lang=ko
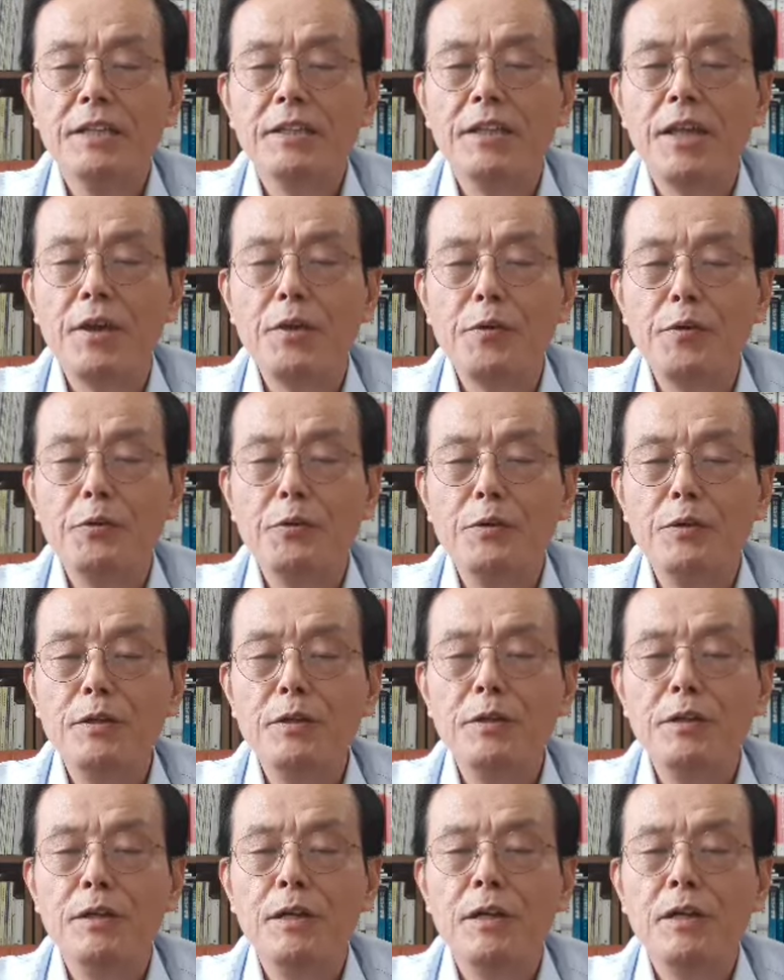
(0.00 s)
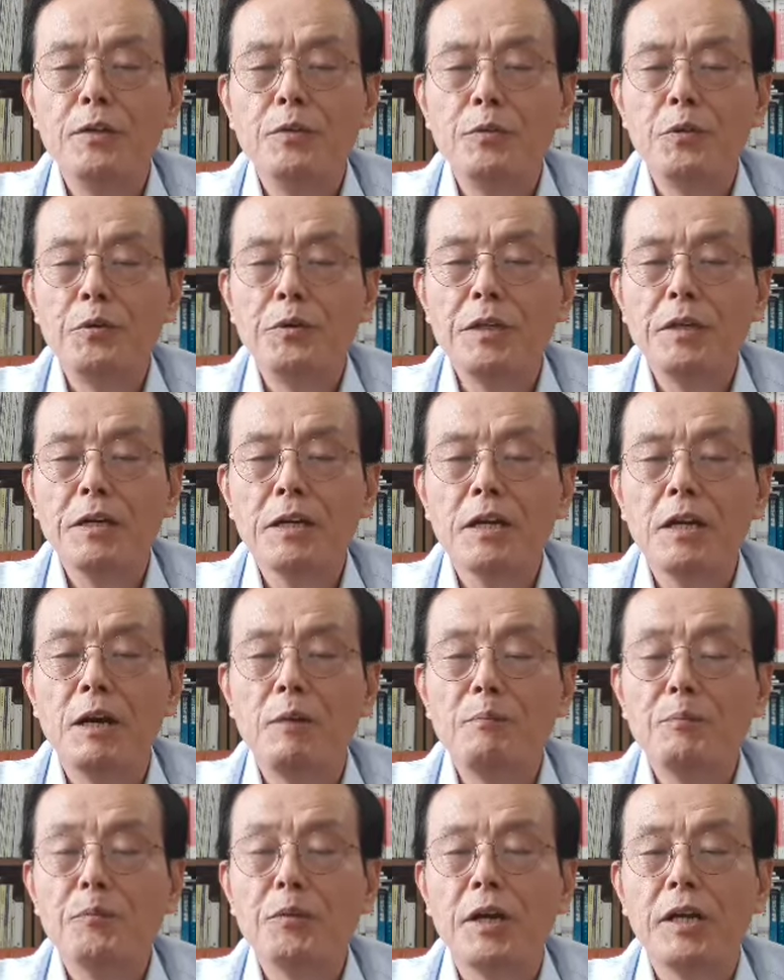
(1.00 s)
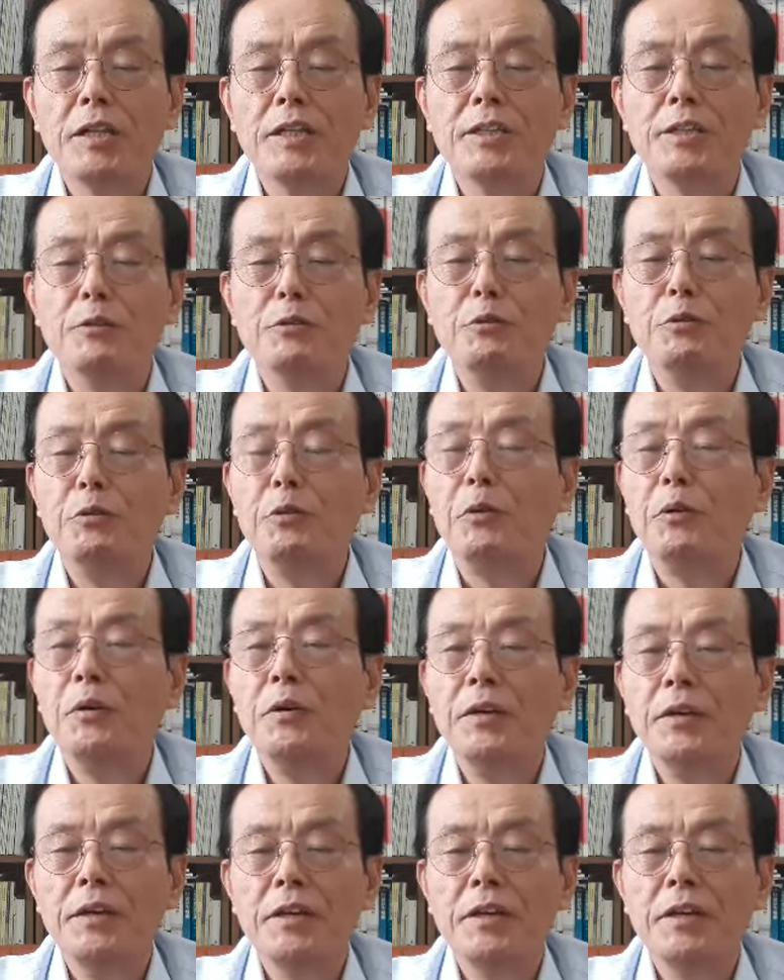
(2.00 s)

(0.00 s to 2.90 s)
내용을 요약 검토할 경우